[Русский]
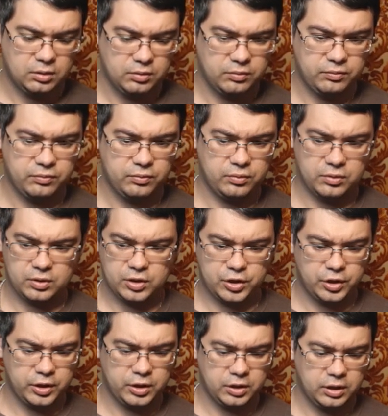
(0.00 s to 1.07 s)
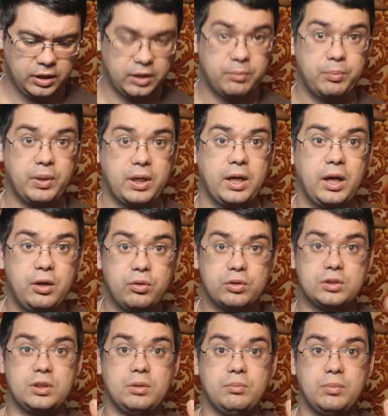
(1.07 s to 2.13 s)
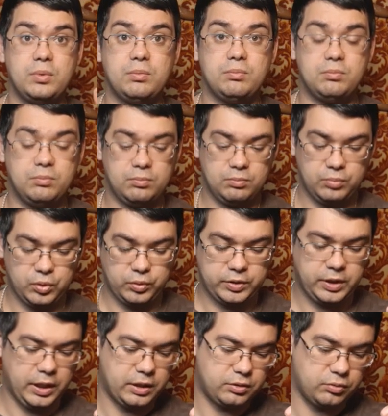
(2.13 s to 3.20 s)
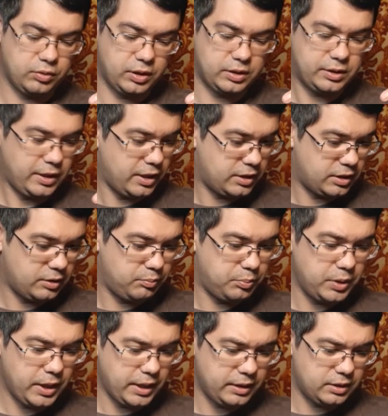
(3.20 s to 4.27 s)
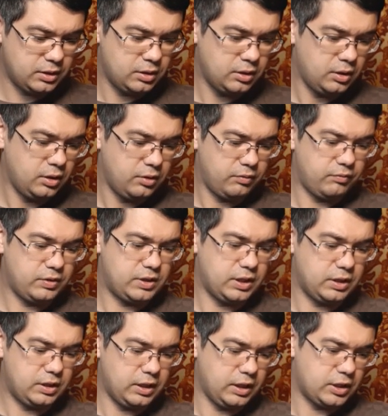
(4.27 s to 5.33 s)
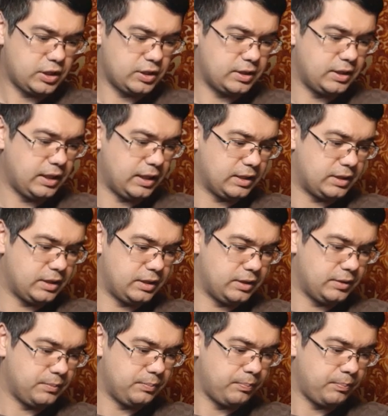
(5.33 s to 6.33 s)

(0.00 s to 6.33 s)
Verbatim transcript: Вот, ширина по колесам получается у нас 35, высота 16.